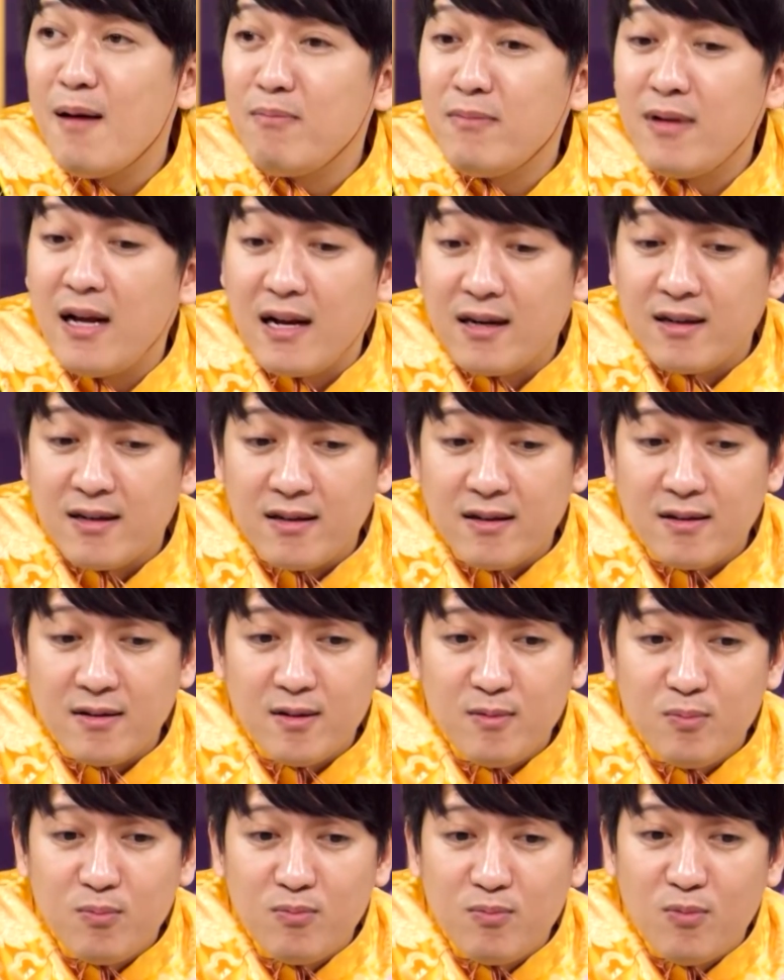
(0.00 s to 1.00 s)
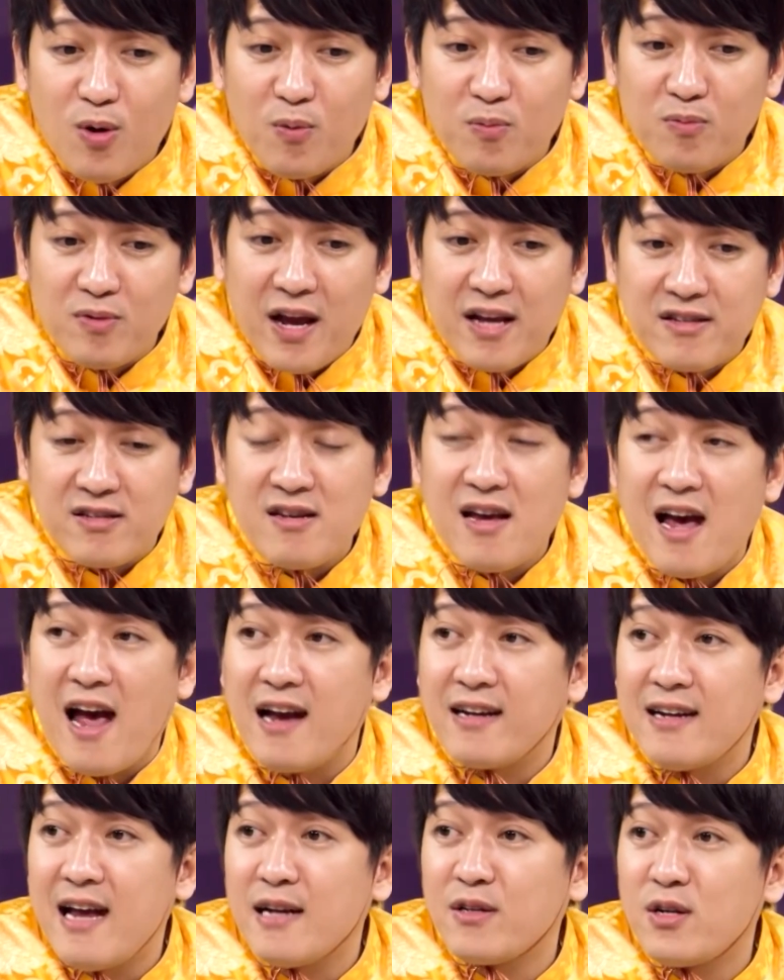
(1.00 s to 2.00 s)
Em là một nghệ sĩ
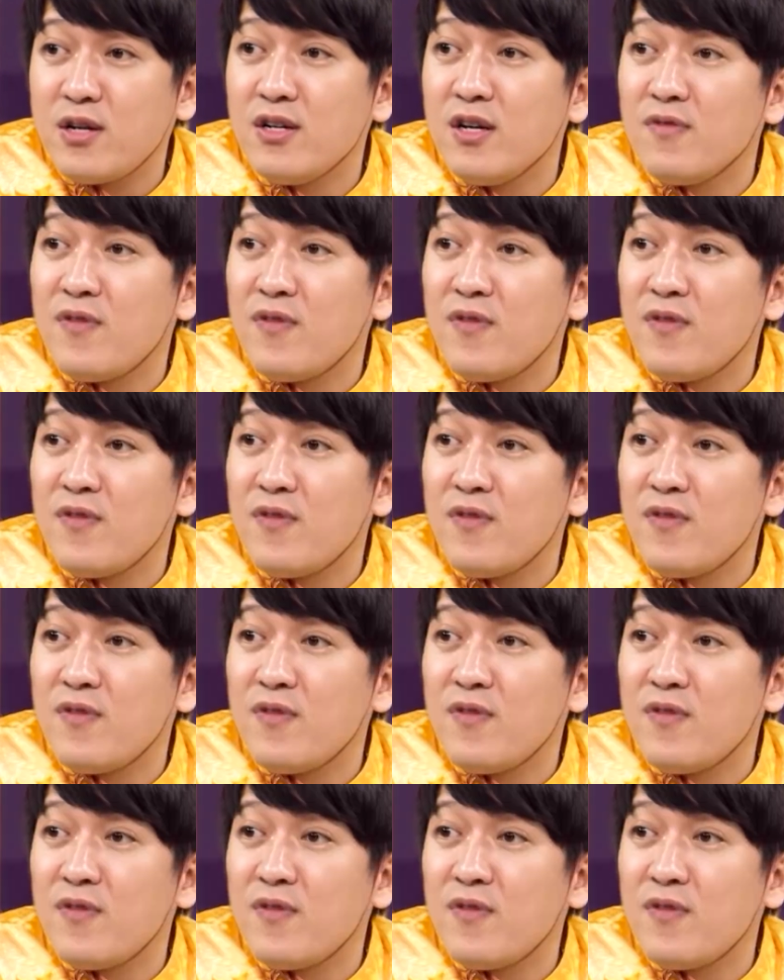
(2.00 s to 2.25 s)
hài đang